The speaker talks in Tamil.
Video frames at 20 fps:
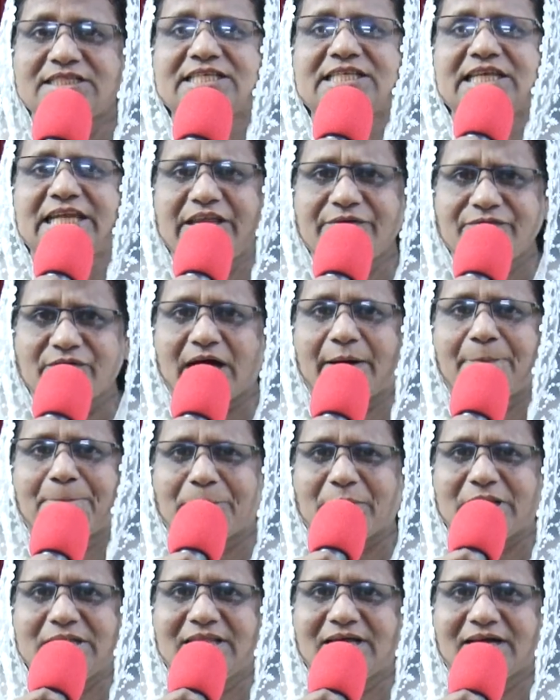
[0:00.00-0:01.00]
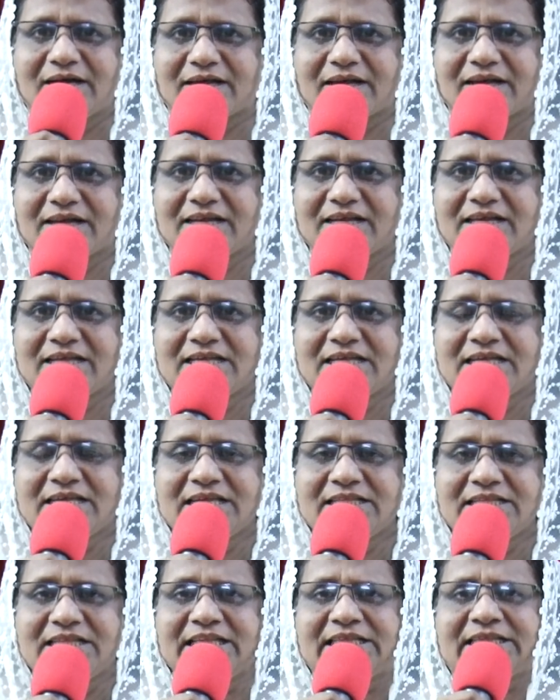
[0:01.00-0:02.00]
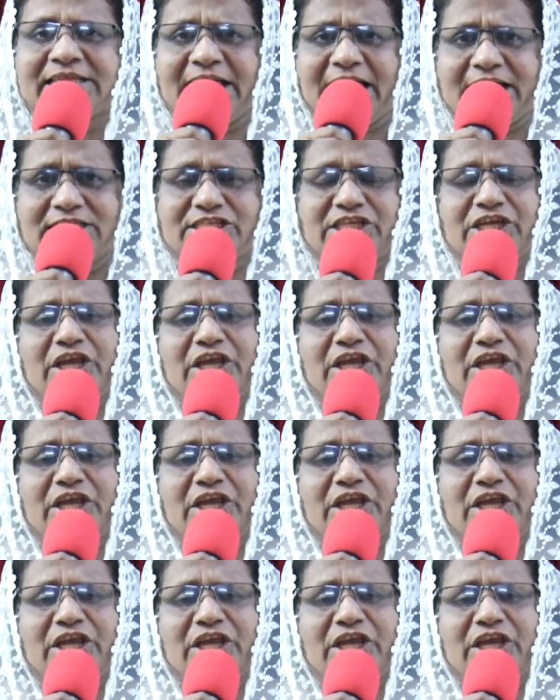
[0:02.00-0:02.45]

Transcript: ஜீவ அப்பந்தான் நித்திய